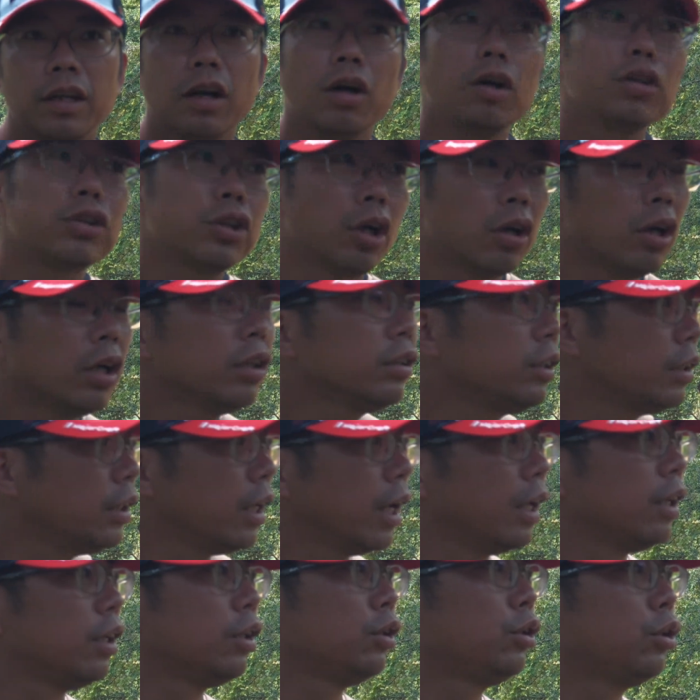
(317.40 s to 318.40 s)
然后早上起
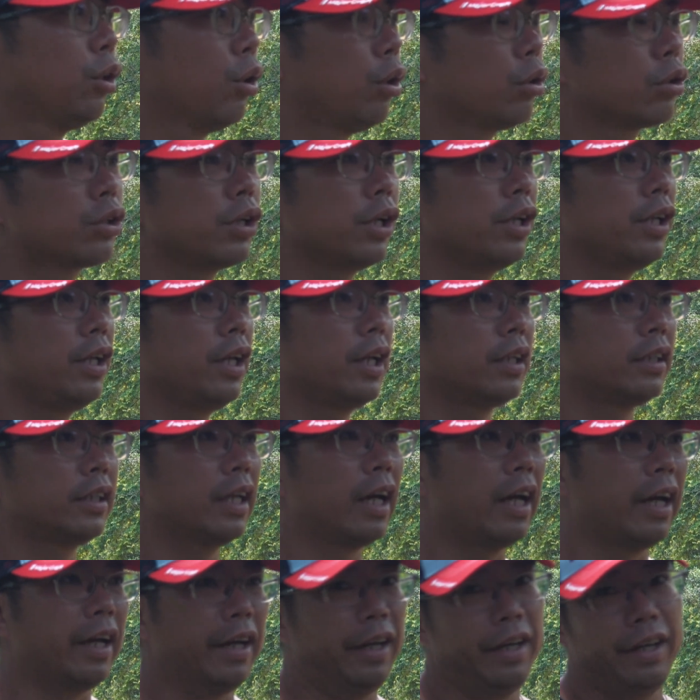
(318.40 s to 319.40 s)
来的时候，这也
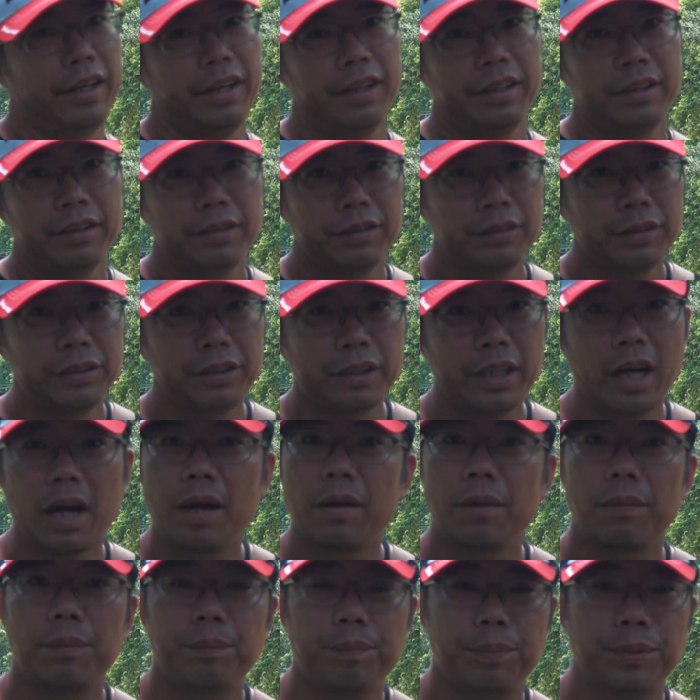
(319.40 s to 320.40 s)
在
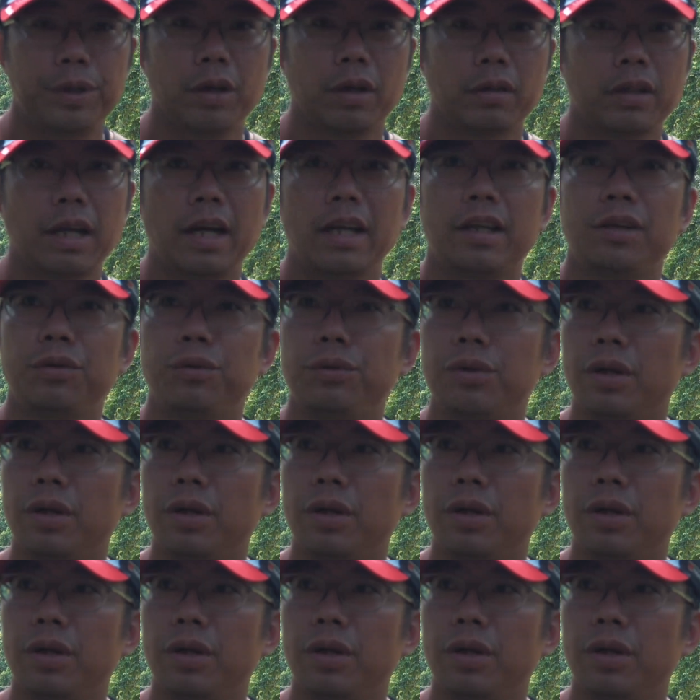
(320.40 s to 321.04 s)
下比较大的雨，